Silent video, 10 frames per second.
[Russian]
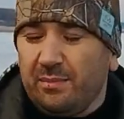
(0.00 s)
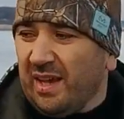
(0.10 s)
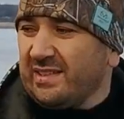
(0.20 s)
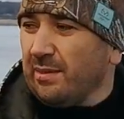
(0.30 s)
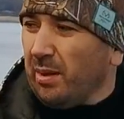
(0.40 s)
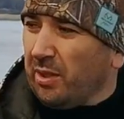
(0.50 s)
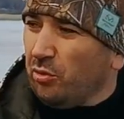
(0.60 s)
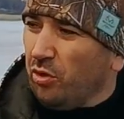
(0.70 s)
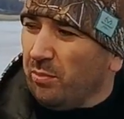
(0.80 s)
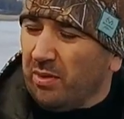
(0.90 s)
мясо
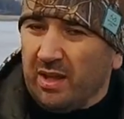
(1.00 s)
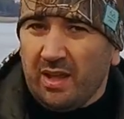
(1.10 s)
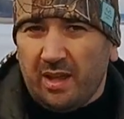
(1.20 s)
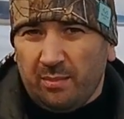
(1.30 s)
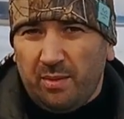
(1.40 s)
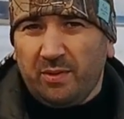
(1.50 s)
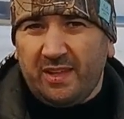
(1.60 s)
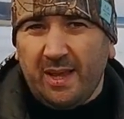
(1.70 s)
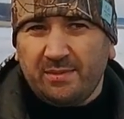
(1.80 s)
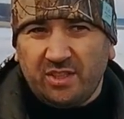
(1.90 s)
маринуем, мы
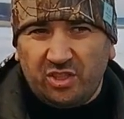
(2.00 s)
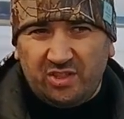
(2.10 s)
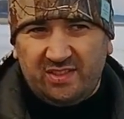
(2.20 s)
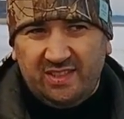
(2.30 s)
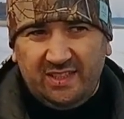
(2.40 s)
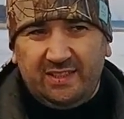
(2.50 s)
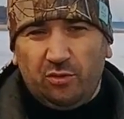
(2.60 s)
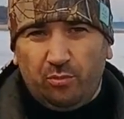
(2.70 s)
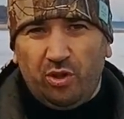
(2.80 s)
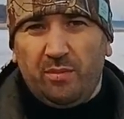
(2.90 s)
пытаемся же сделать
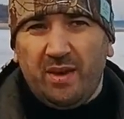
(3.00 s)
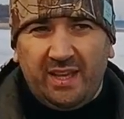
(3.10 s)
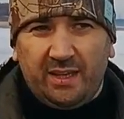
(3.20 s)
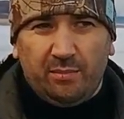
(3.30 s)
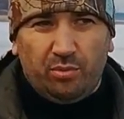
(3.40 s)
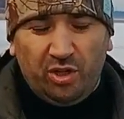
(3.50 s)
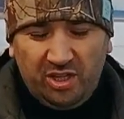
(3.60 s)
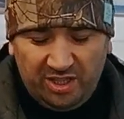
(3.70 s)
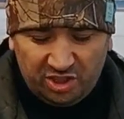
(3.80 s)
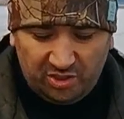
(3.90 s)
его более мягким,
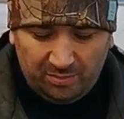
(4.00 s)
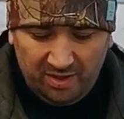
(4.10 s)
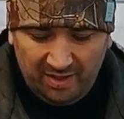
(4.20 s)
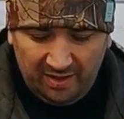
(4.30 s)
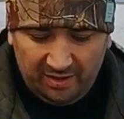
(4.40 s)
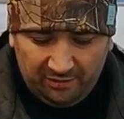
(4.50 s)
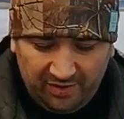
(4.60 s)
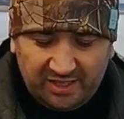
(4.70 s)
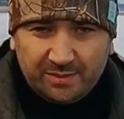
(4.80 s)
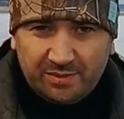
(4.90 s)
более нежным. В
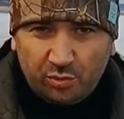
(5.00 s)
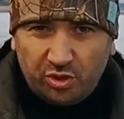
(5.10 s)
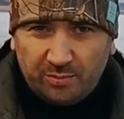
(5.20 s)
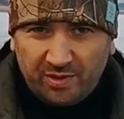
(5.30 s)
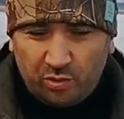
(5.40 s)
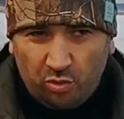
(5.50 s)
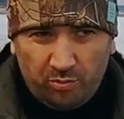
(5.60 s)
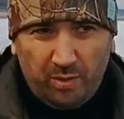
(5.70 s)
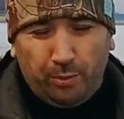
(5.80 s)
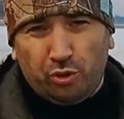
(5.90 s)
нашем случае, поскольку у
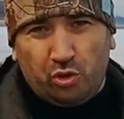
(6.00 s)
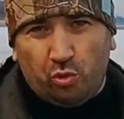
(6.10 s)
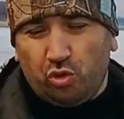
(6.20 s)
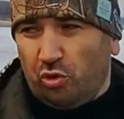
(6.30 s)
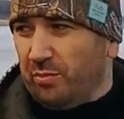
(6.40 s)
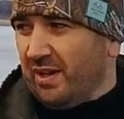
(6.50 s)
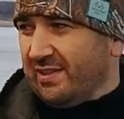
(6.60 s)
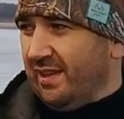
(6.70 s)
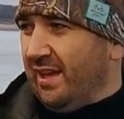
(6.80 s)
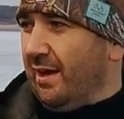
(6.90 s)
меня просто кусок
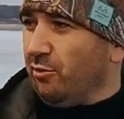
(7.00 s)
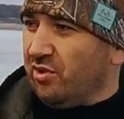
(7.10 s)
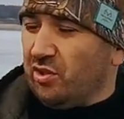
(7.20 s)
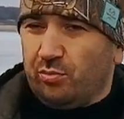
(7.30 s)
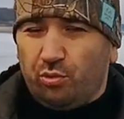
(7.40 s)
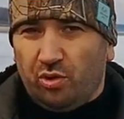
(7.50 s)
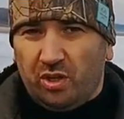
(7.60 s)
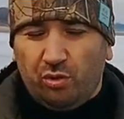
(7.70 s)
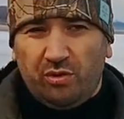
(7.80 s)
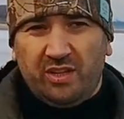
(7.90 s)
мяса, и я его сразу буду
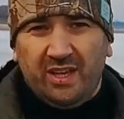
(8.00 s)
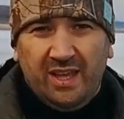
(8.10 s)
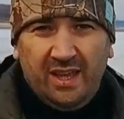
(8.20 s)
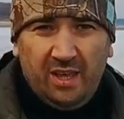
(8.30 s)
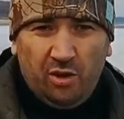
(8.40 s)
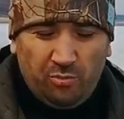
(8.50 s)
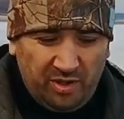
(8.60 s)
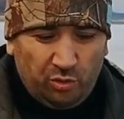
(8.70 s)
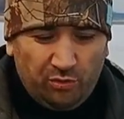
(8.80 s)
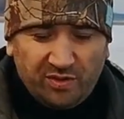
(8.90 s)
готовить, у
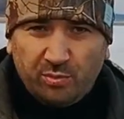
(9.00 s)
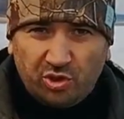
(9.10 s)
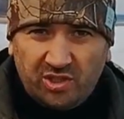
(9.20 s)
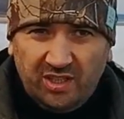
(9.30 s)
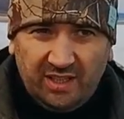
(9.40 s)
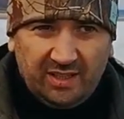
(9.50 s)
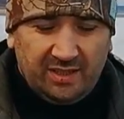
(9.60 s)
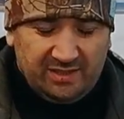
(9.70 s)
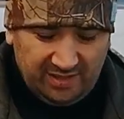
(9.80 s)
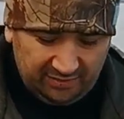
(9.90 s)
меня такой возможности нет.
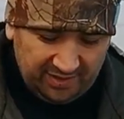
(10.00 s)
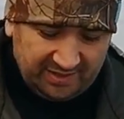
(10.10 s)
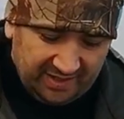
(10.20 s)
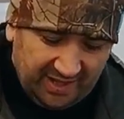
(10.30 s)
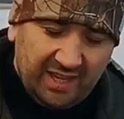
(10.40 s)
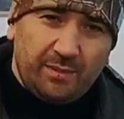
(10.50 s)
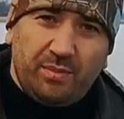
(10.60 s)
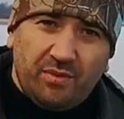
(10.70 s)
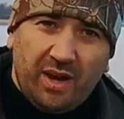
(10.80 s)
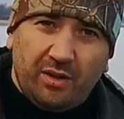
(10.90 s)
Соответственно, я и
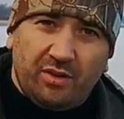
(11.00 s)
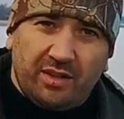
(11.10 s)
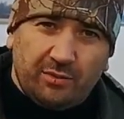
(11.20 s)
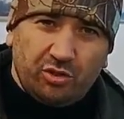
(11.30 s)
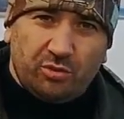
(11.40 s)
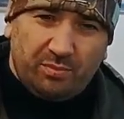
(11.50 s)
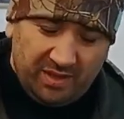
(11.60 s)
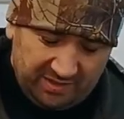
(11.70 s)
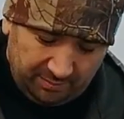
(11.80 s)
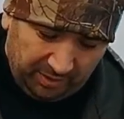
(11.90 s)
отбиваю для того, чтобы
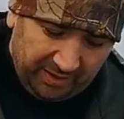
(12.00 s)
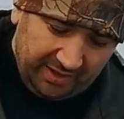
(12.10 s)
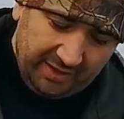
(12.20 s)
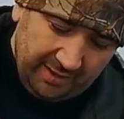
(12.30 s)
мясо придать